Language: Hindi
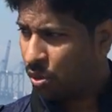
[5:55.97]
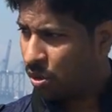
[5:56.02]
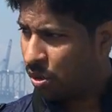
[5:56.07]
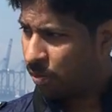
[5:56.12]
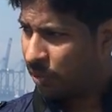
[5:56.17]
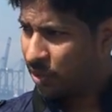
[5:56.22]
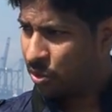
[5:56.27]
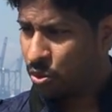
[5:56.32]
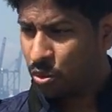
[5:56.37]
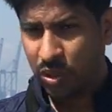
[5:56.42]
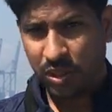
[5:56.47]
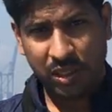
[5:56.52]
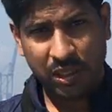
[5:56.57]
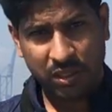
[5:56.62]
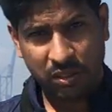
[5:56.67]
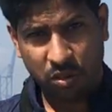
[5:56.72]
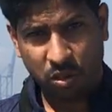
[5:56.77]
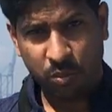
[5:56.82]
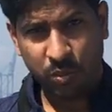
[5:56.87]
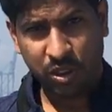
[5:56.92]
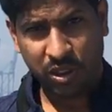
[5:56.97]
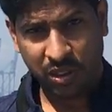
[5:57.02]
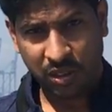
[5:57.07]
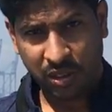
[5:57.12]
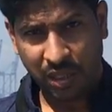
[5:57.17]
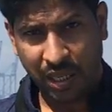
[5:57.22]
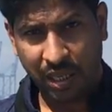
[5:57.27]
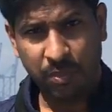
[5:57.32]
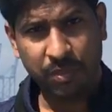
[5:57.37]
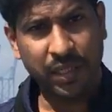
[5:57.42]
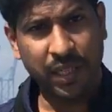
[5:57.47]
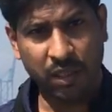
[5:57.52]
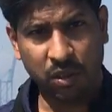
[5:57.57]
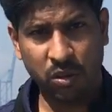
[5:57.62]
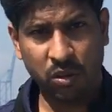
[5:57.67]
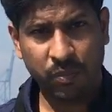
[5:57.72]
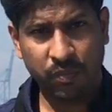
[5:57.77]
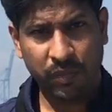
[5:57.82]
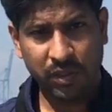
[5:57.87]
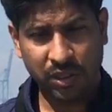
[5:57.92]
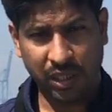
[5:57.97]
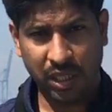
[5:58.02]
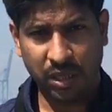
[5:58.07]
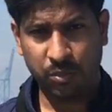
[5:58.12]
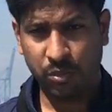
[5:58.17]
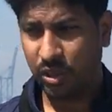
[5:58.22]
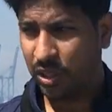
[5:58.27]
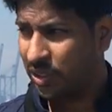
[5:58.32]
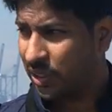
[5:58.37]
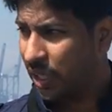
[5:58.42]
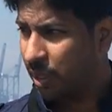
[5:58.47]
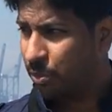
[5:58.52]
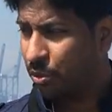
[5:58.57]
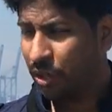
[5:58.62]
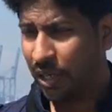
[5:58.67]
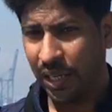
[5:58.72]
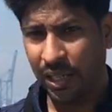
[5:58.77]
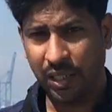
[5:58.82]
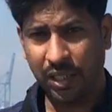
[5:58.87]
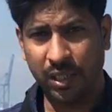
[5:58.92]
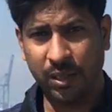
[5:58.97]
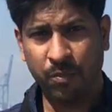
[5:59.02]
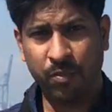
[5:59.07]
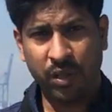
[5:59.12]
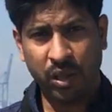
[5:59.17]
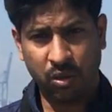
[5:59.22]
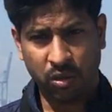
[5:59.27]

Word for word: और बस थोड़ा सा एक्सप्लोमोशन मोशन आप देख लो चाइना बोर्ड का चाइना बोर्ड है क्या